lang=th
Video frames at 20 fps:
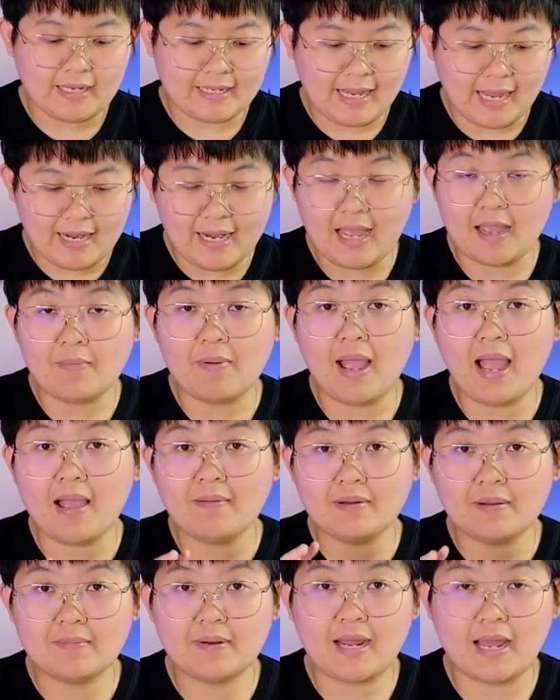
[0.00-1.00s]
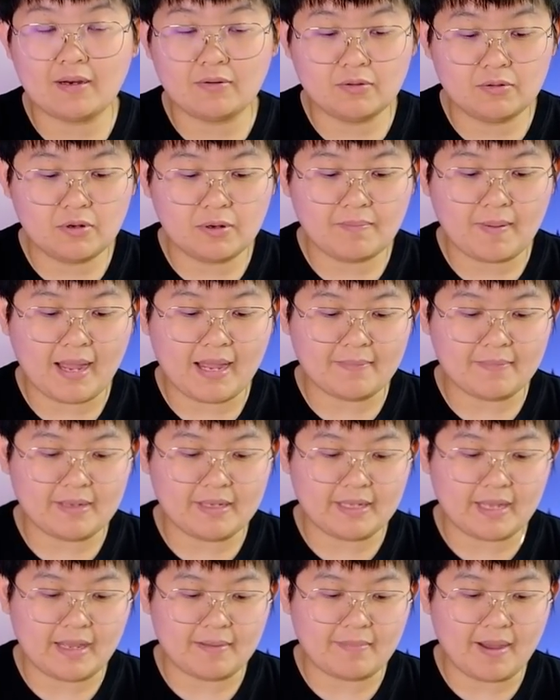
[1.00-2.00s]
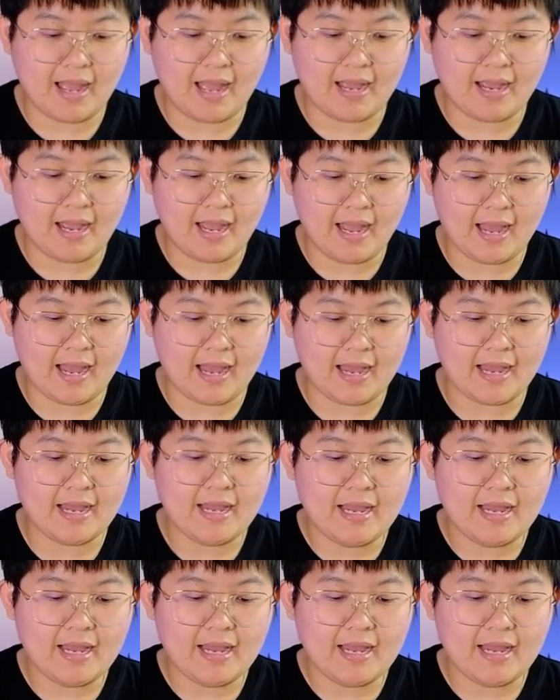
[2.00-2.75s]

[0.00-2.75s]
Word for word: การถ่ายภาพธรรมดาทั่วๆไปเป็นยังไงบ้างค่ะ